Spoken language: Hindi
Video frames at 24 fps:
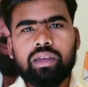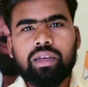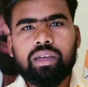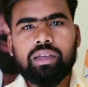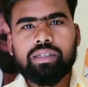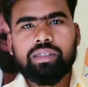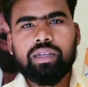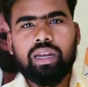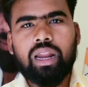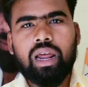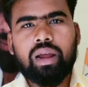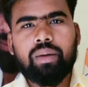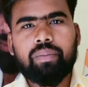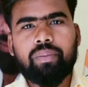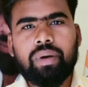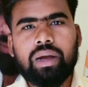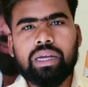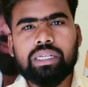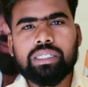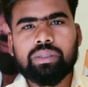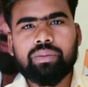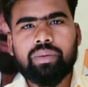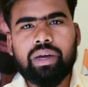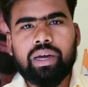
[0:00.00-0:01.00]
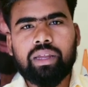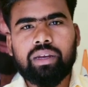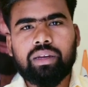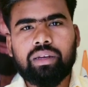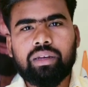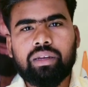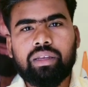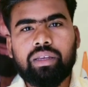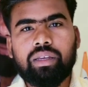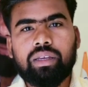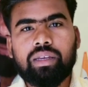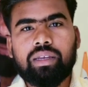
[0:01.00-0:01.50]
कि चिराग पासवान
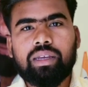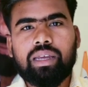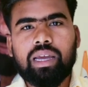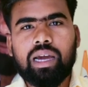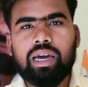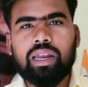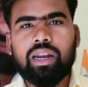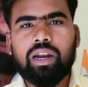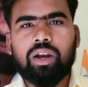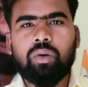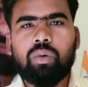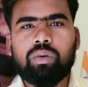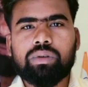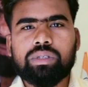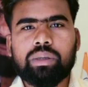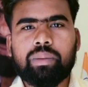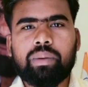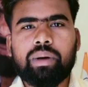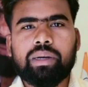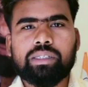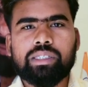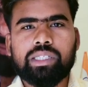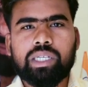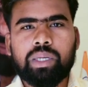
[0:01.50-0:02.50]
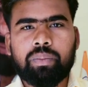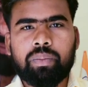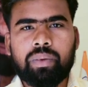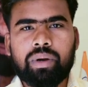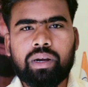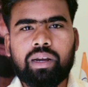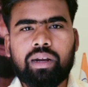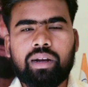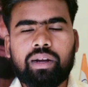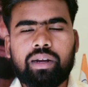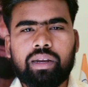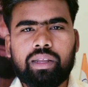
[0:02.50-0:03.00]
11 लोकसभा सीट
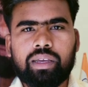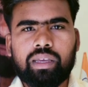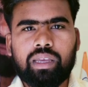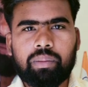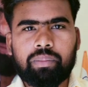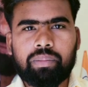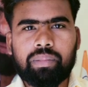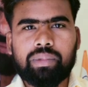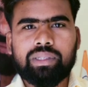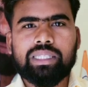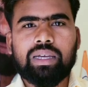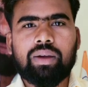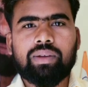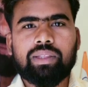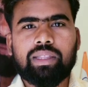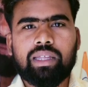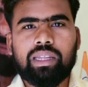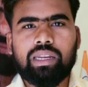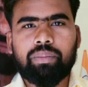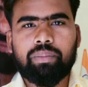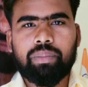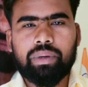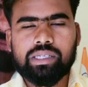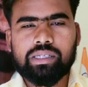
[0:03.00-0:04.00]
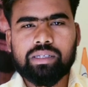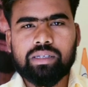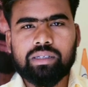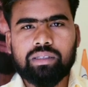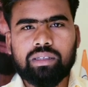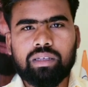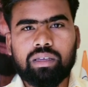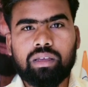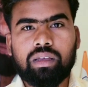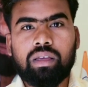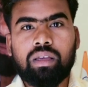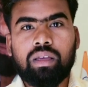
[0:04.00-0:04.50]
पर लड़ने की अपनी दावेदारी पेश कर
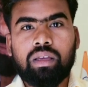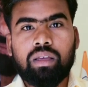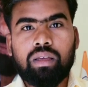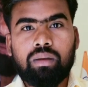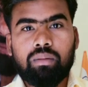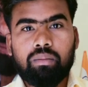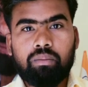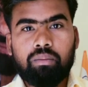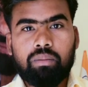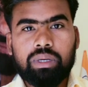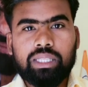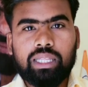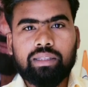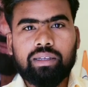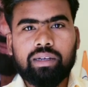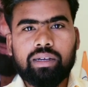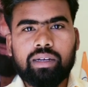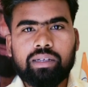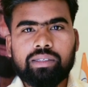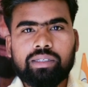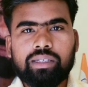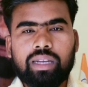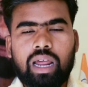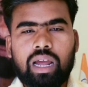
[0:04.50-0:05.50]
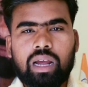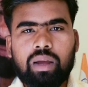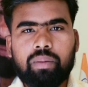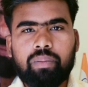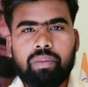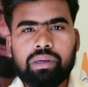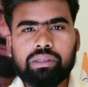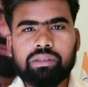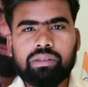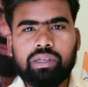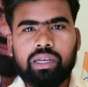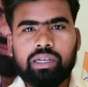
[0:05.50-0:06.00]
दी बता दें कि चिराग
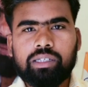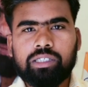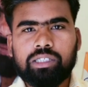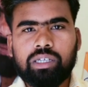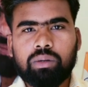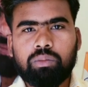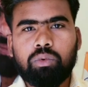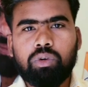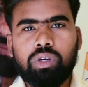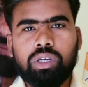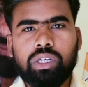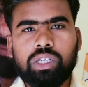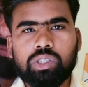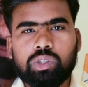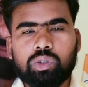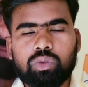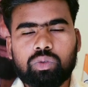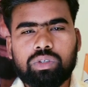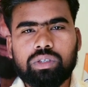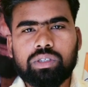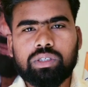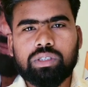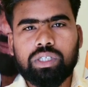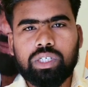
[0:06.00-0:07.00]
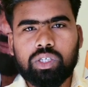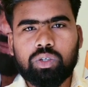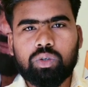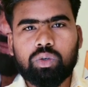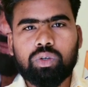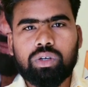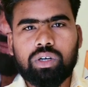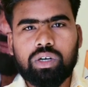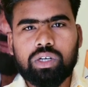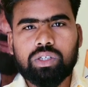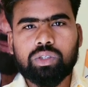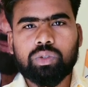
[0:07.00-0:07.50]
पासवान एक जमुई की सीट को
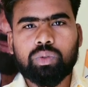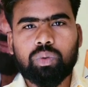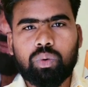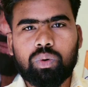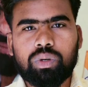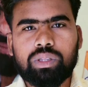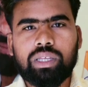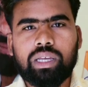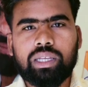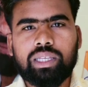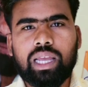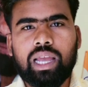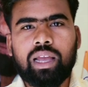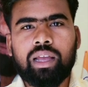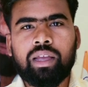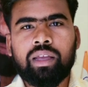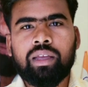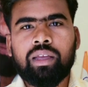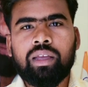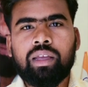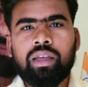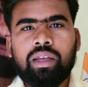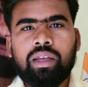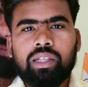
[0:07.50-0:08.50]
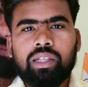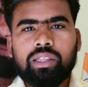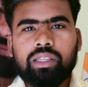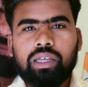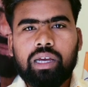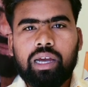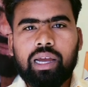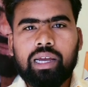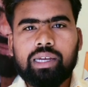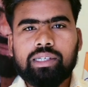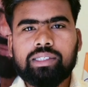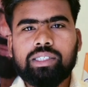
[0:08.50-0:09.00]
अगर छोड़ दिया जाए तो
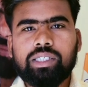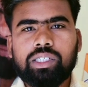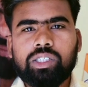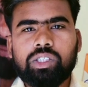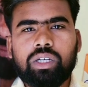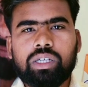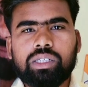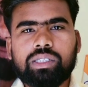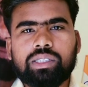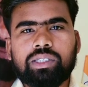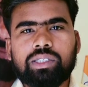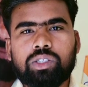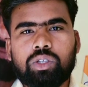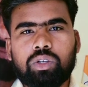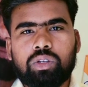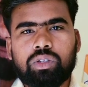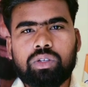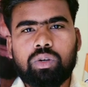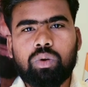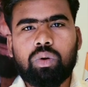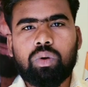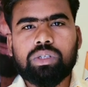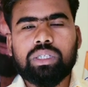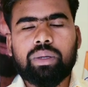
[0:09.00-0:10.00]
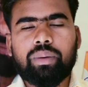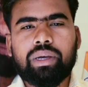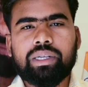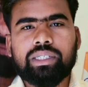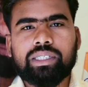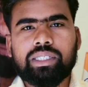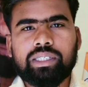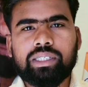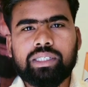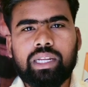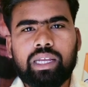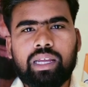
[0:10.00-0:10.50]
ऐसी दस लोकसभा
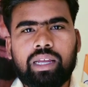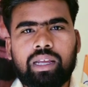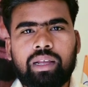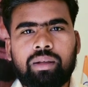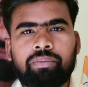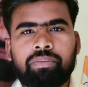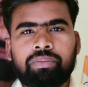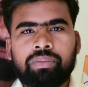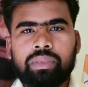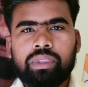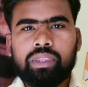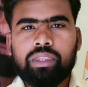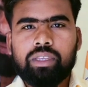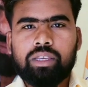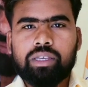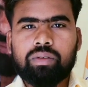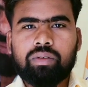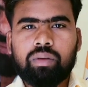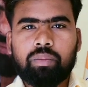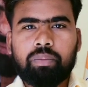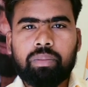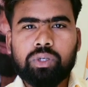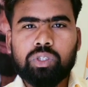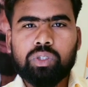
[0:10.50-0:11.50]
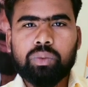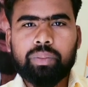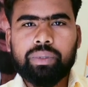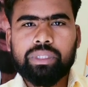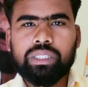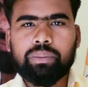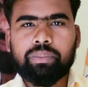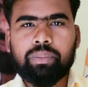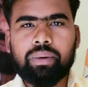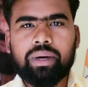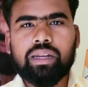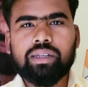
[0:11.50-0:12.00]
सीटें हैं जिसमें
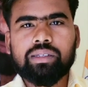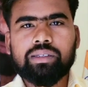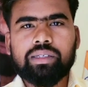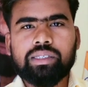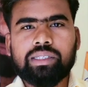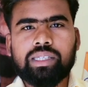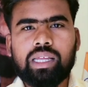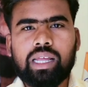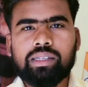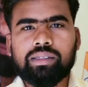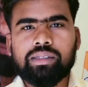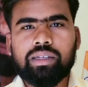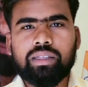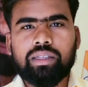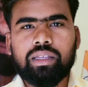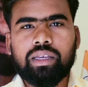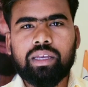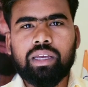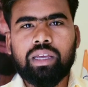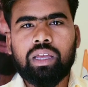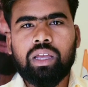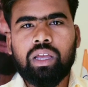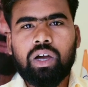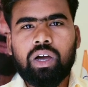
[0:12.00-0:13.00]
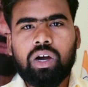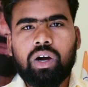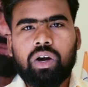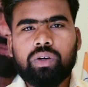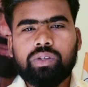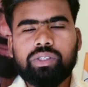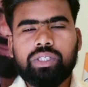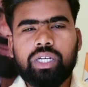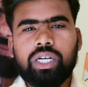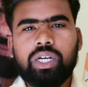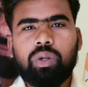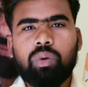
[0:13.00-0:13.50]
पशुपति पारस के सांसद हैं
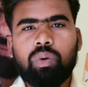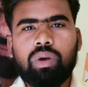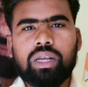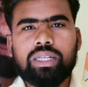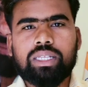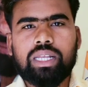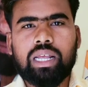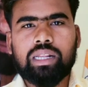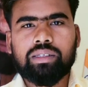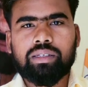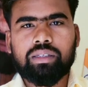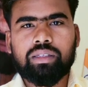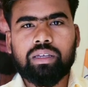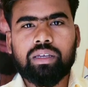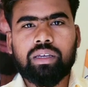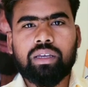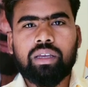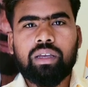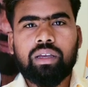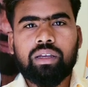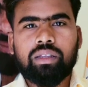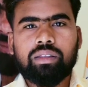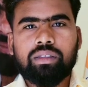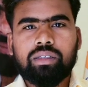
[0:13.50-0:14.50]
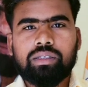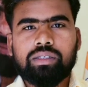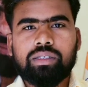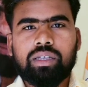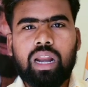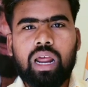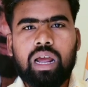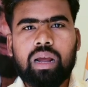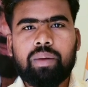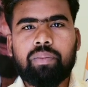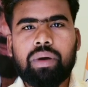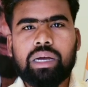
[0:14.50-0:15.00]
और जेडीयू के सांसद हैं तो
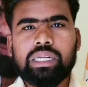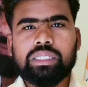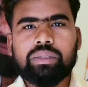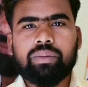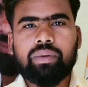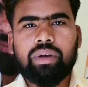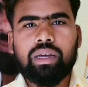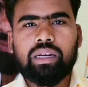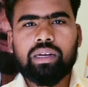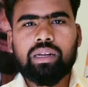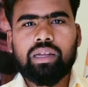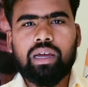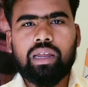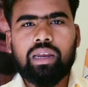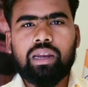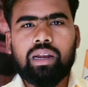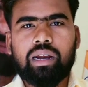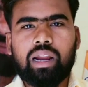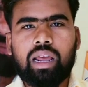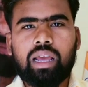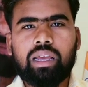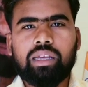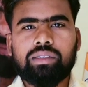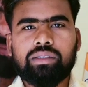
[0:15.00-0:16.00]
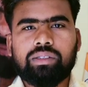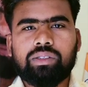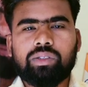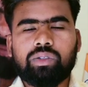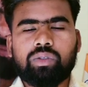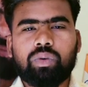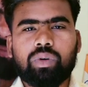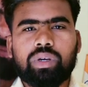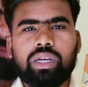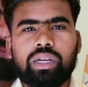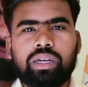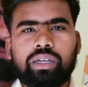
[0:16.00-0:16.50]
चिराग पासवान का लड़ाई
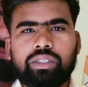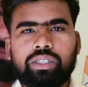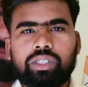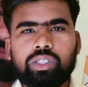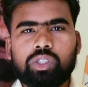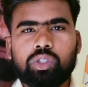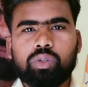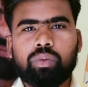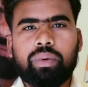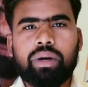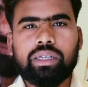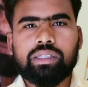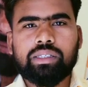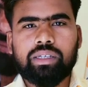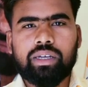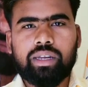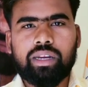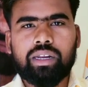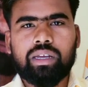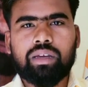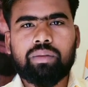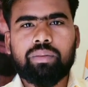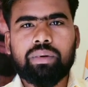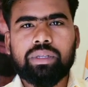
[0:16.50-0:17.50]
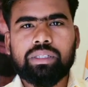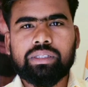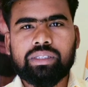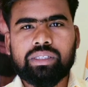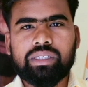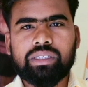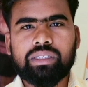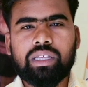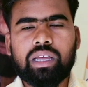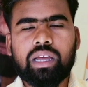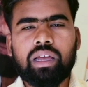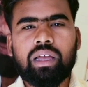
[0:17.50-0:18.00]
जो कि नीतीश कुमार से हरेक वंश
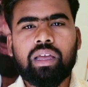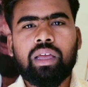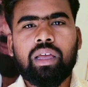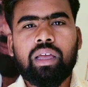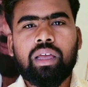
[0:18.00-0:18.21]
से था